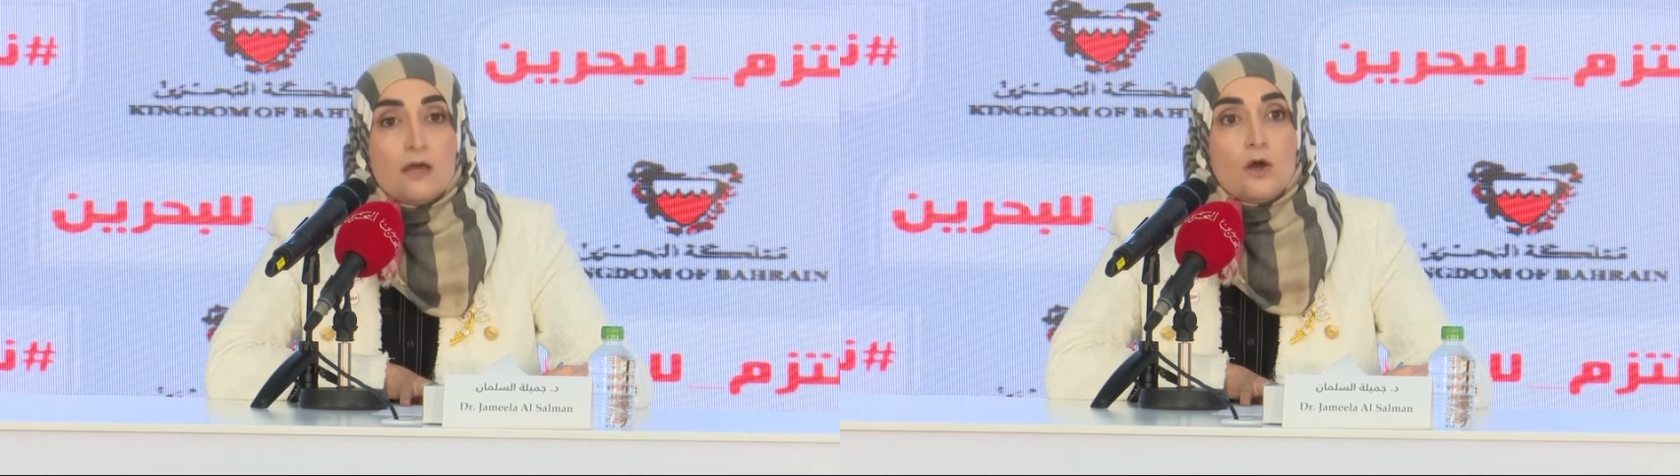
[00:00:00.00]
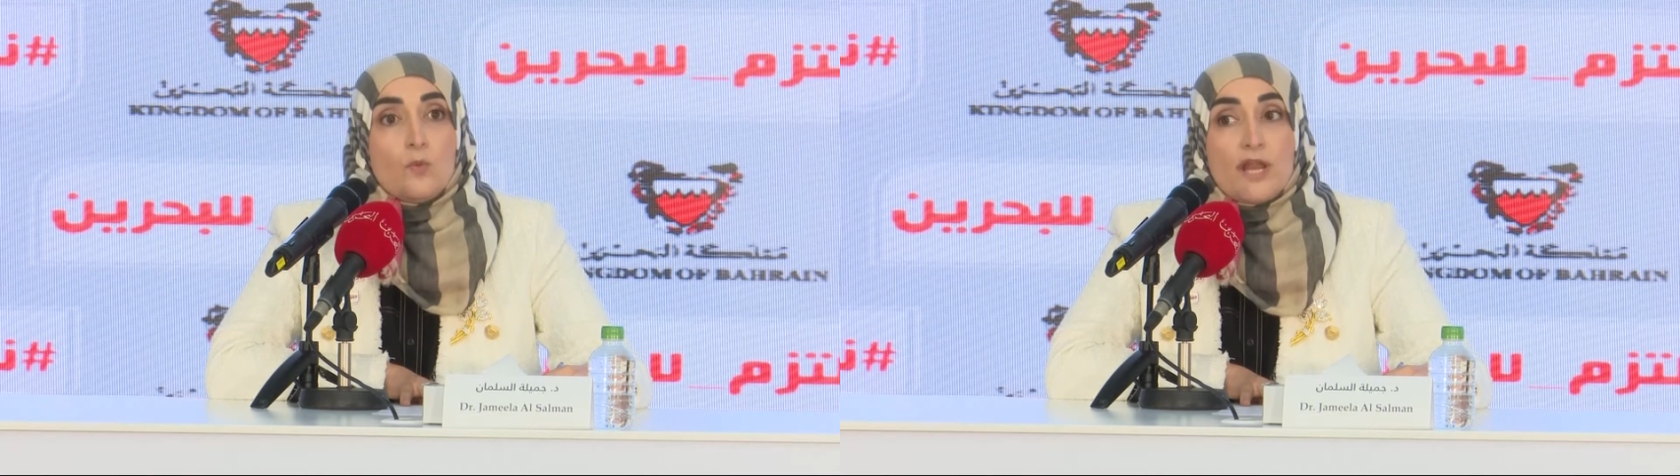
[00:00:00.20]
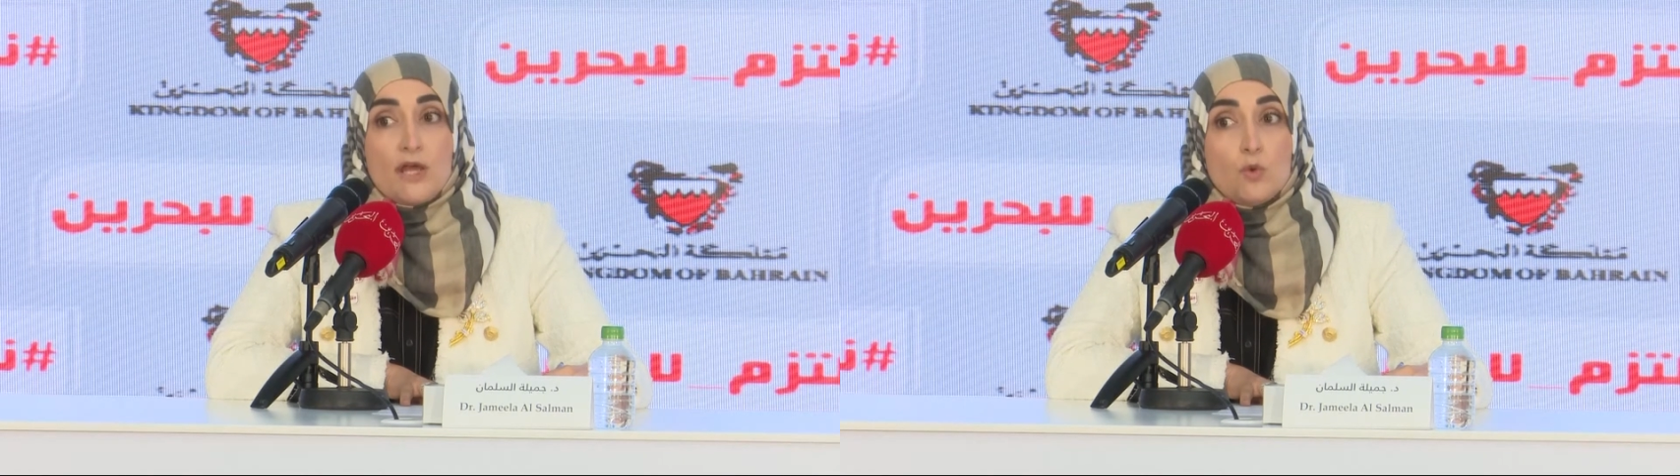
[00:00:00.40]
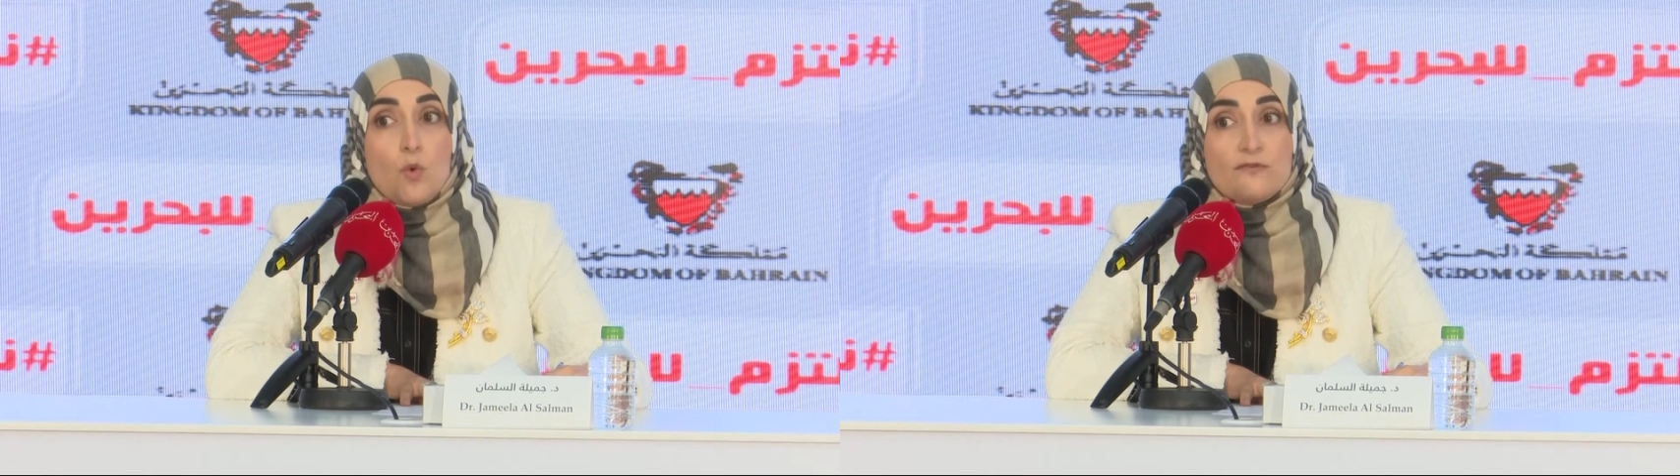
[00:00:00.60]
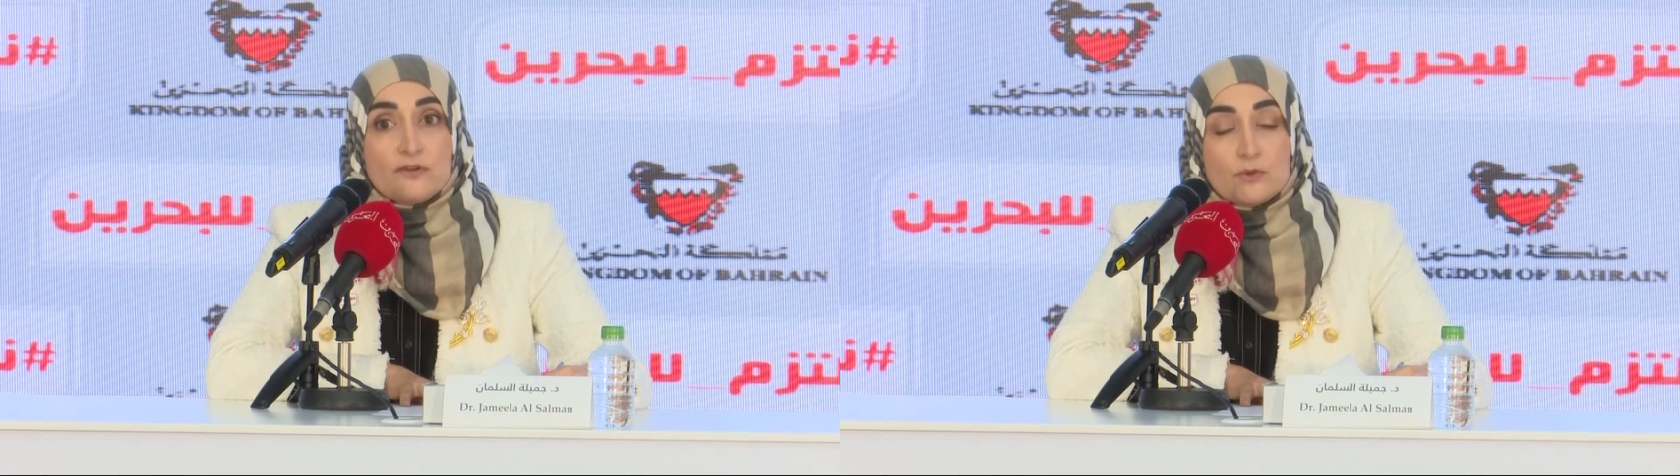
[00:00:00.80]
যে শুরু হবে
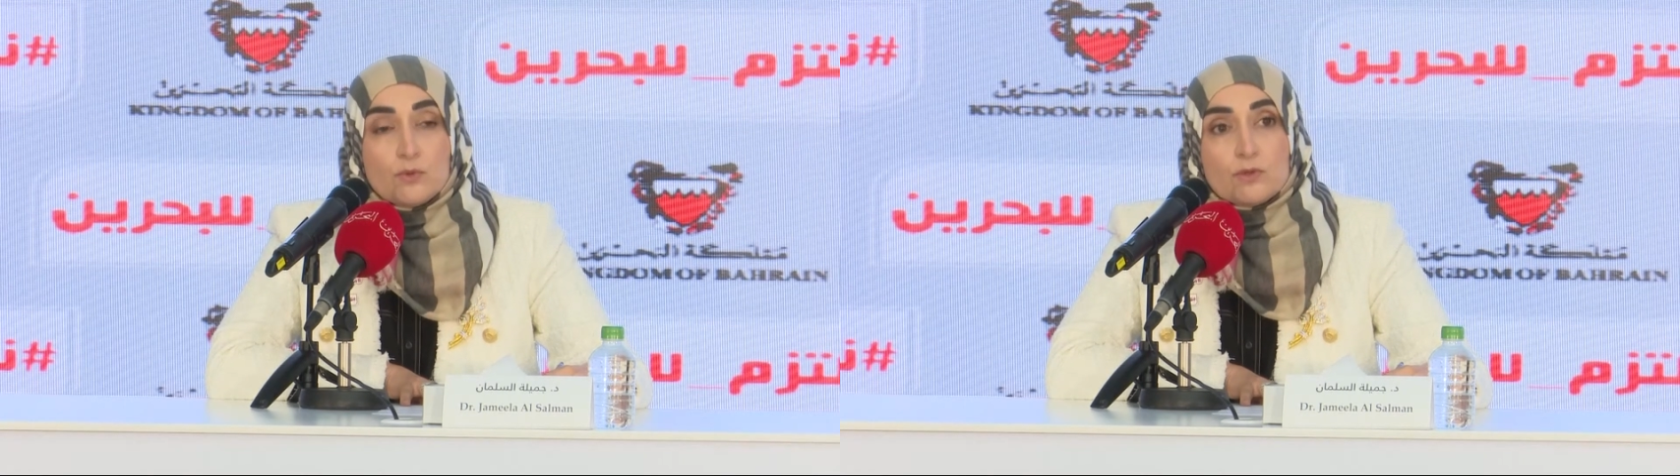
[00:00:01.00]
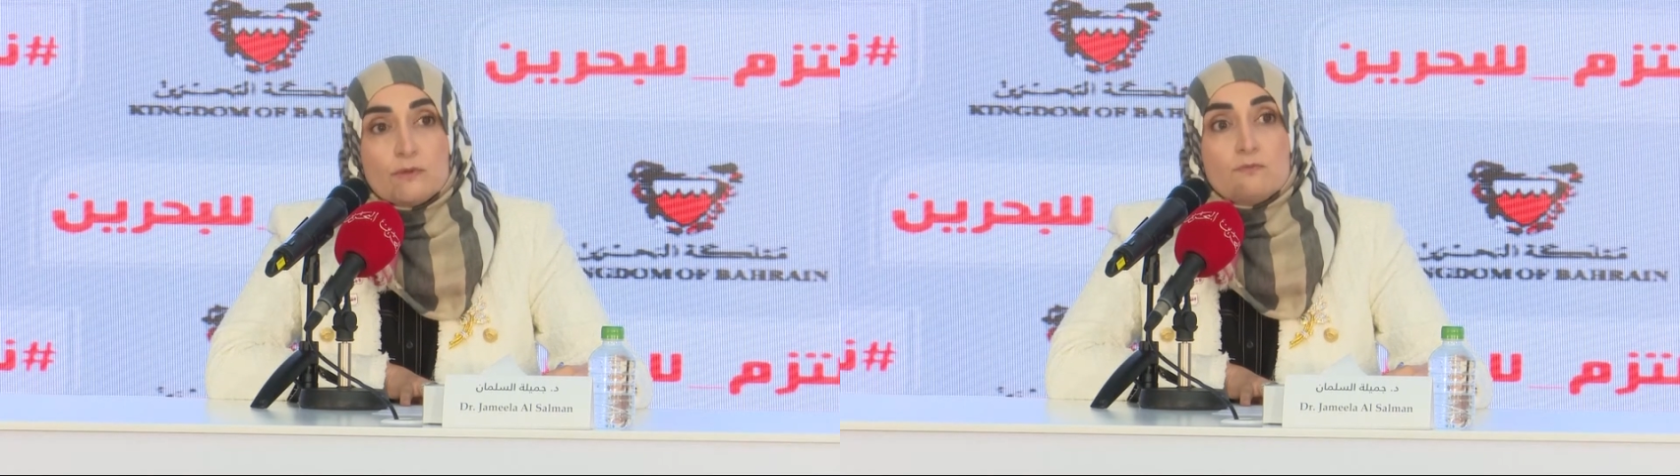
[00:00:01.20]
বাহরাইনে